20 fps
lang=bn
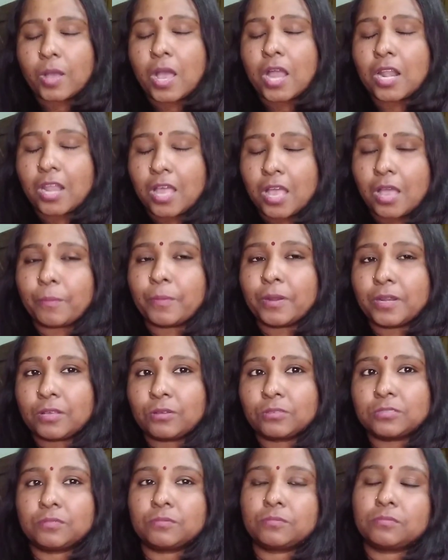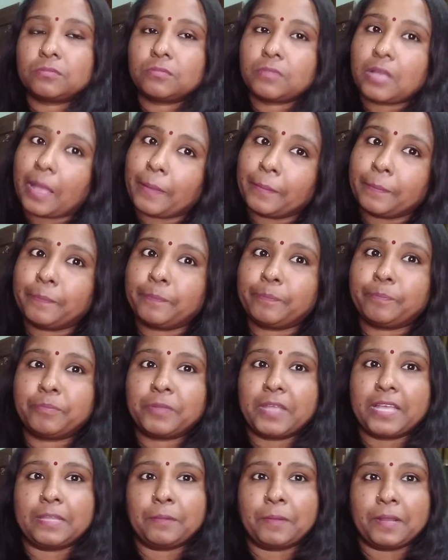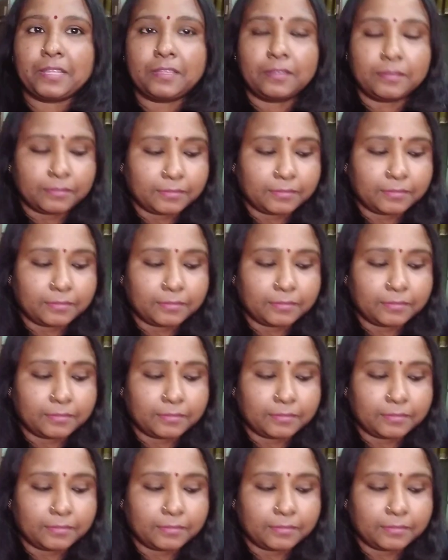আল্লাহ আমার আমি কেঁদে ফেলি